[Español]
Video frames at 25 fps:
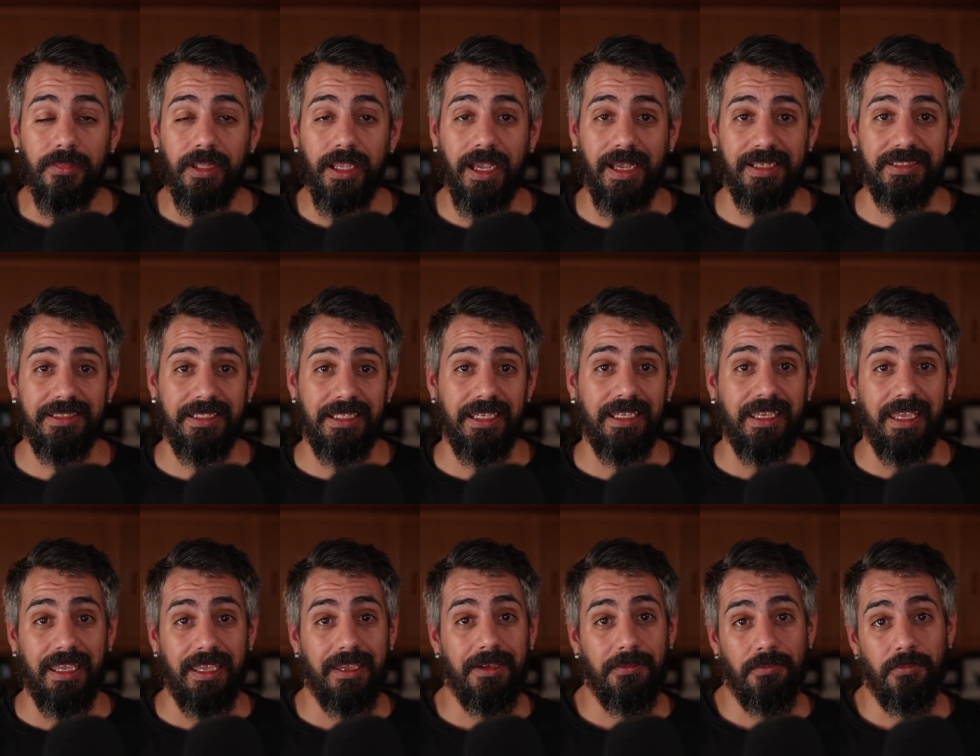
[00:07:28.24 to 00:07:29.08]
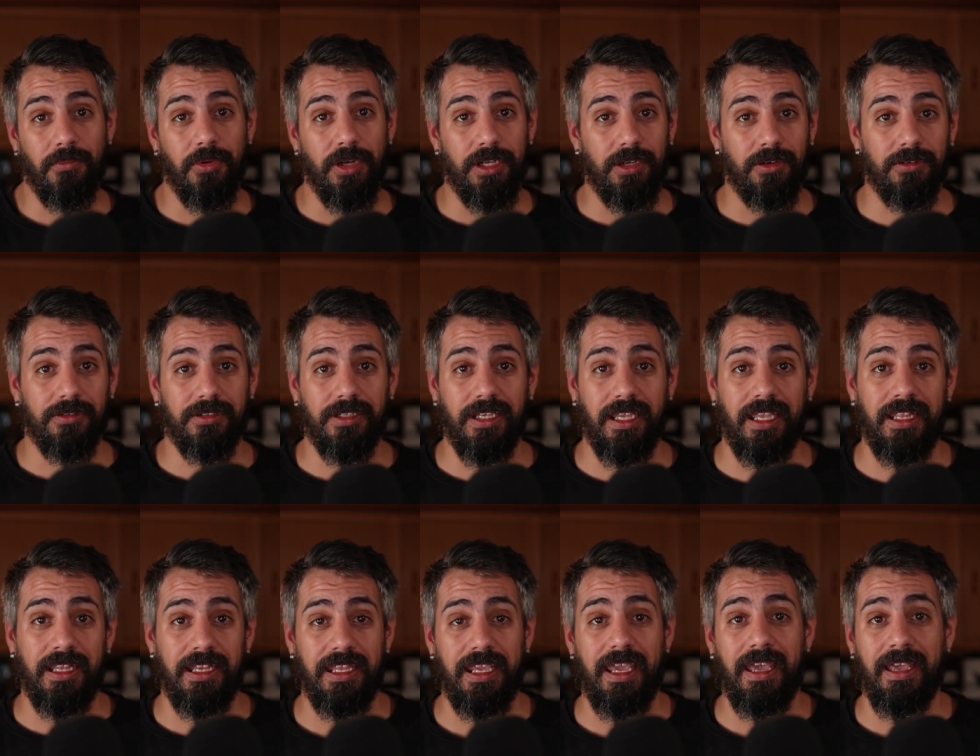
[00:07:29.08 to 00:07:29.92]
Así que, bueno,
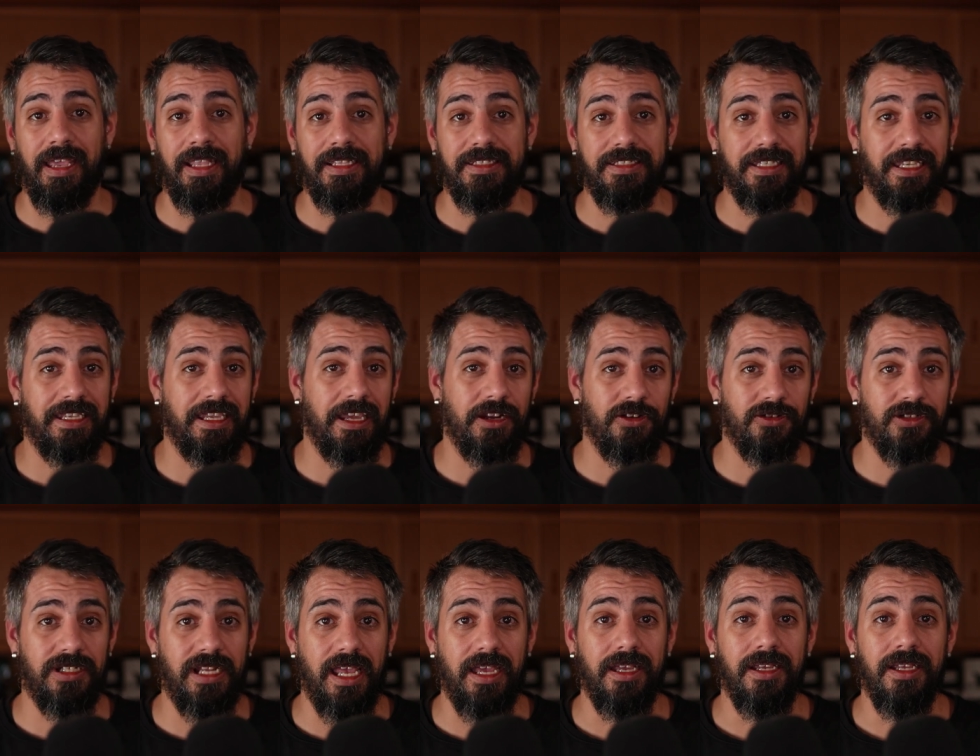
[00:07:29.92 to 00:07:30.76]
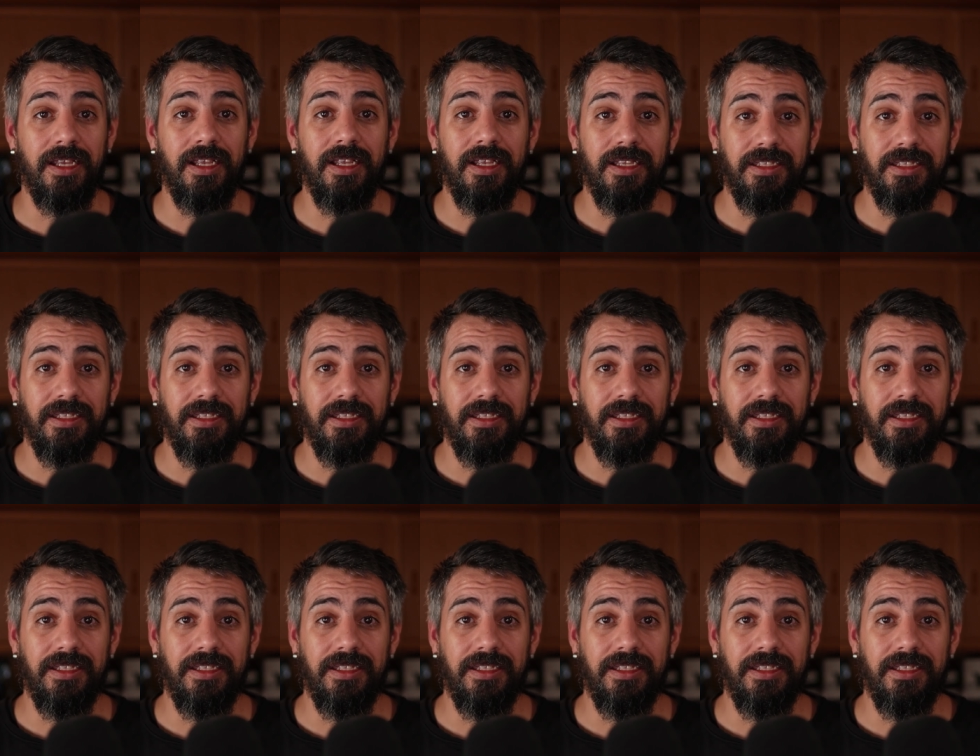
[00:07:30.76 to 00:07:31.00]
quería enseñarosla